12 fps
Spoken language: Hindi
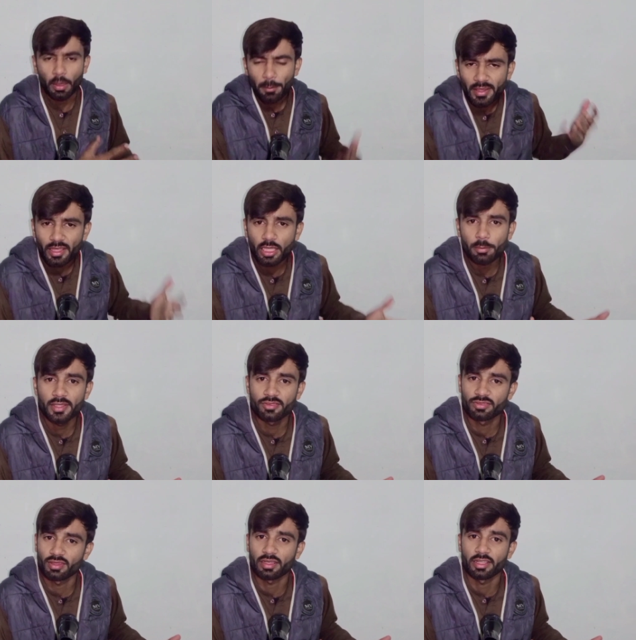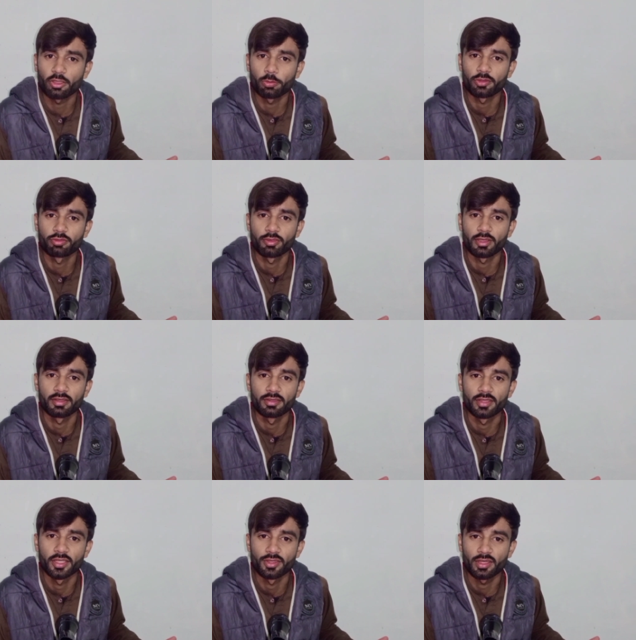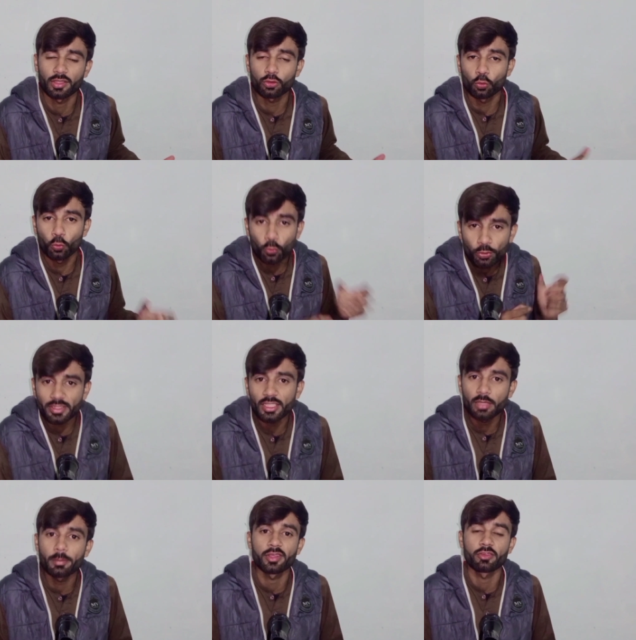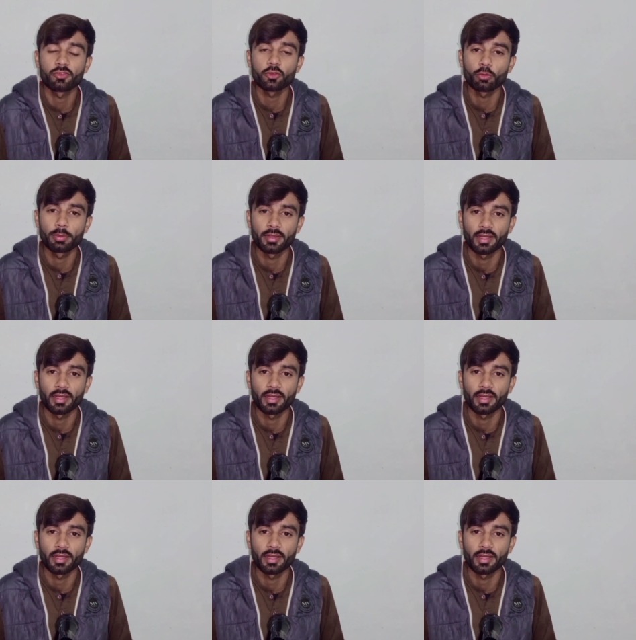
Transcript: हमें घर में इस तरह का एटमोसफेयर नहीं दिया जा रहा तो उनके लिए मैं ये वीडियो